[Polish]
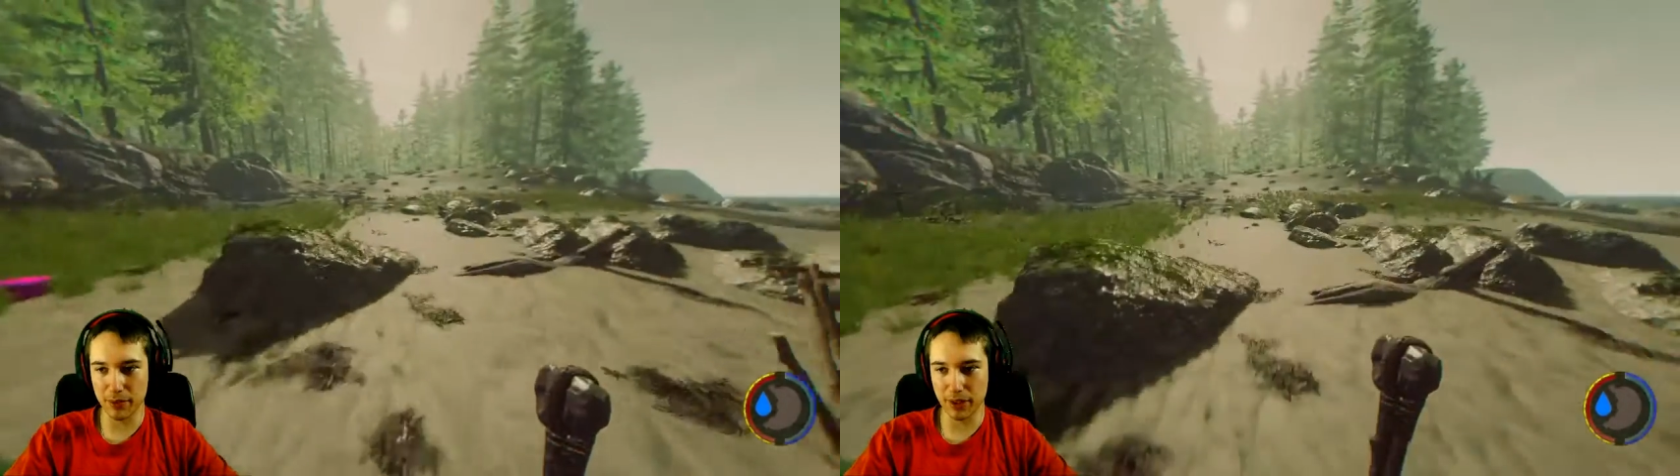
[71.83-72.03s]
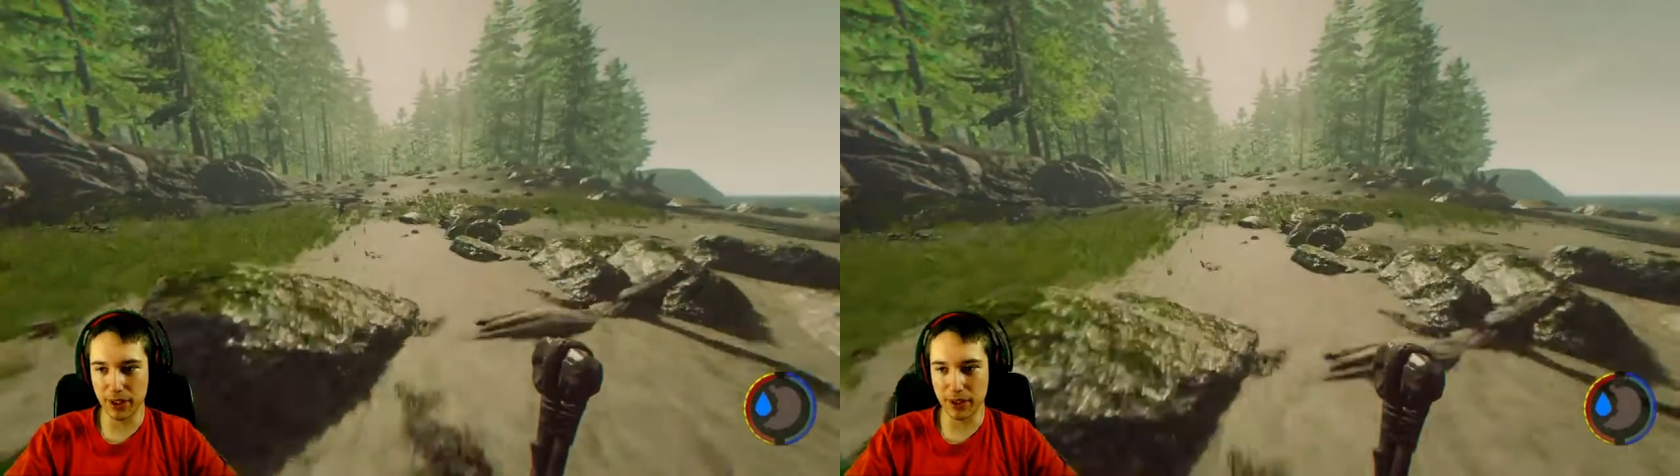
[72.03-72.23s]

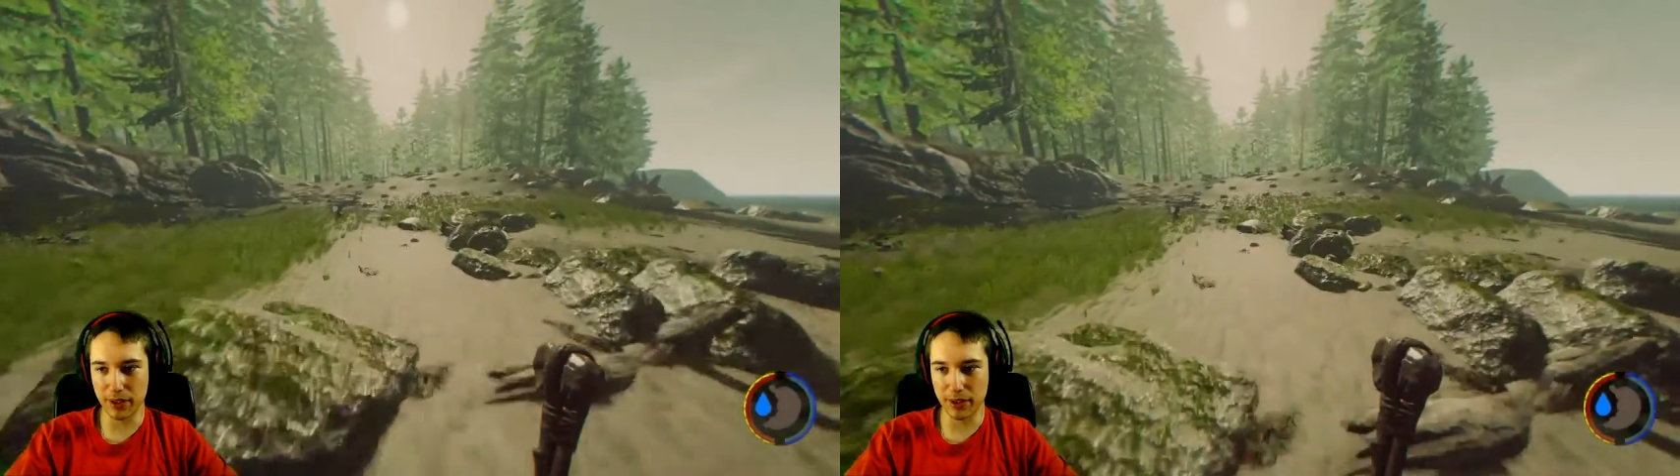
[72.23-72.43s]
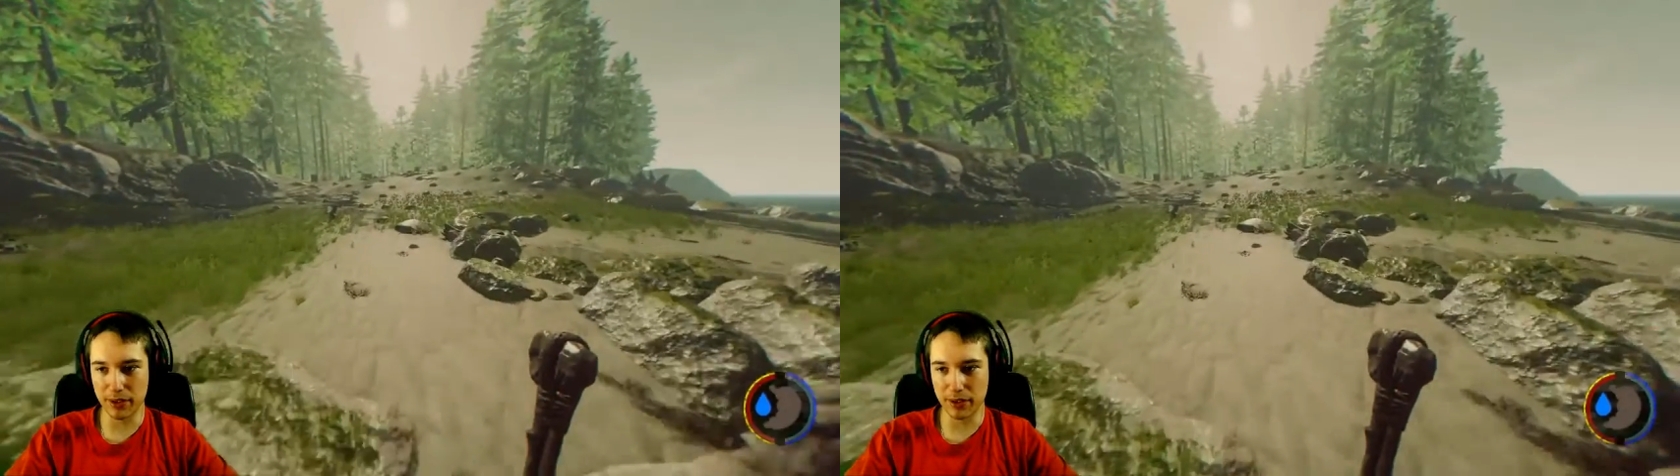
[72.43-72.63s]
na
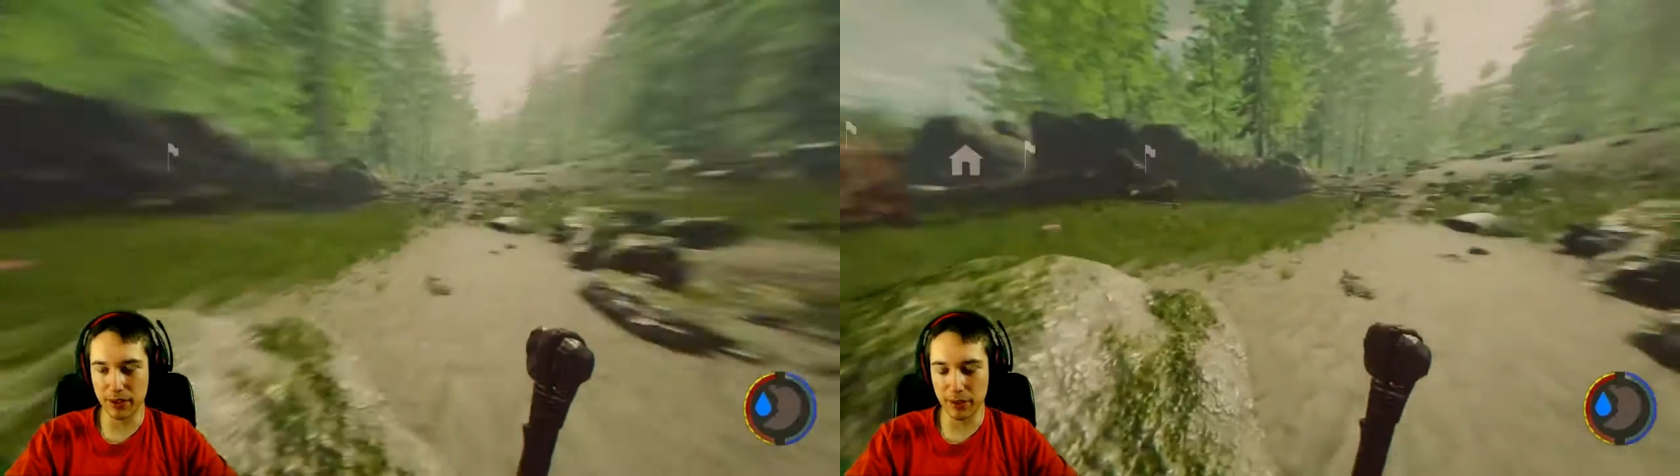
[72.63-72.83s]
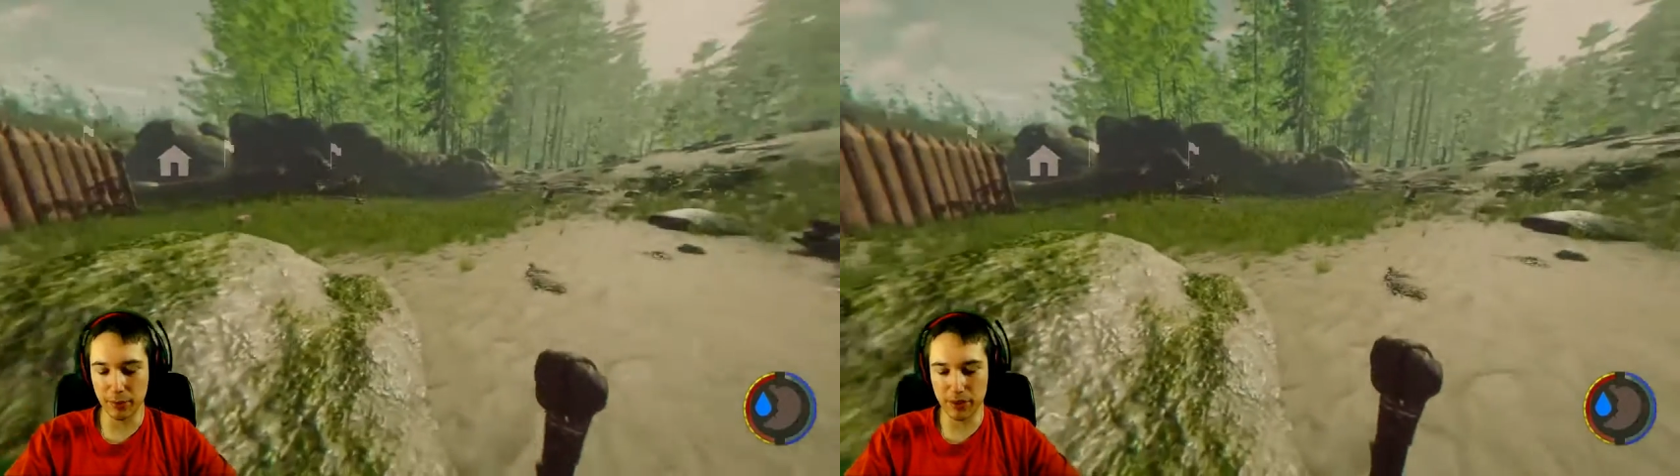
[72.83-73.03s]

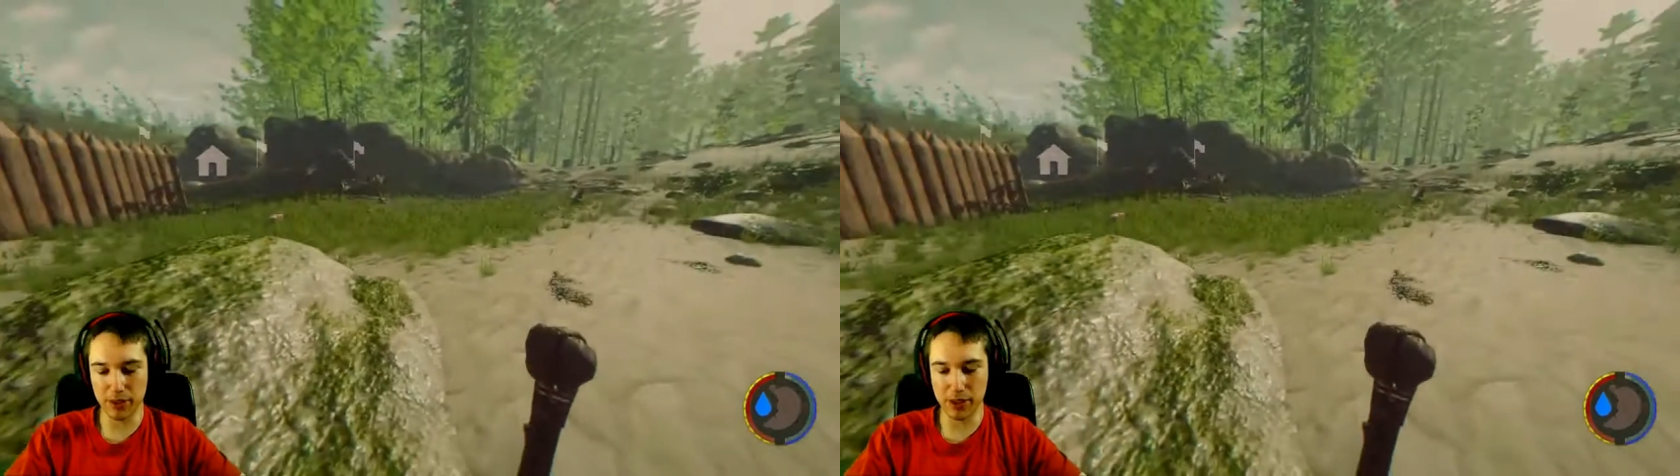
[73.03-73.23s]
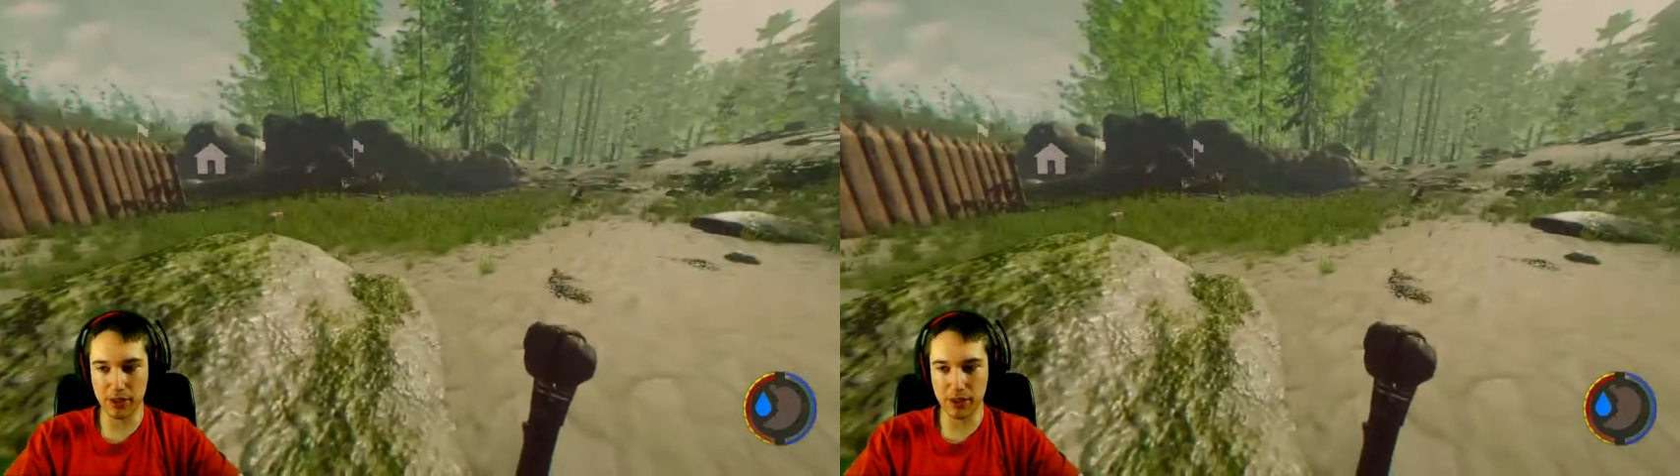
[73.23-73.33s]
najmocniejsze